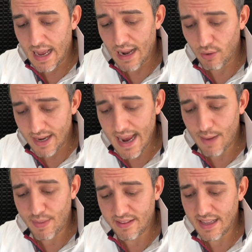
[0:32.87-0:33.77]
Allora, ieri il
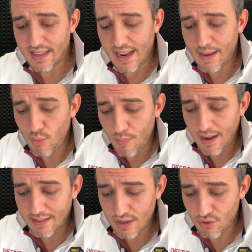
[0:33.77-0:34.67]
Presidente della
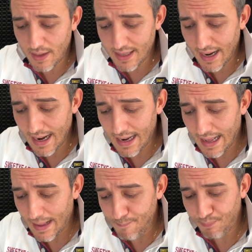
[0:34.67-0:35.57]
Repubblica, Sergio
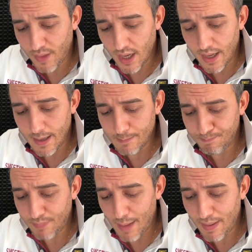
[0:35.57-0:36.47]
Mattarella,
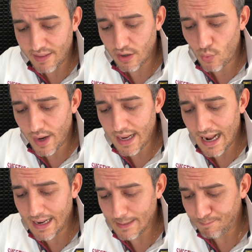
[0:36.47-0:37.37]
ehm, al Palazzo del
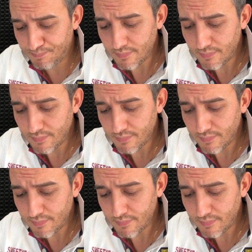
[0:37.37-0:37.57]
Quirinale,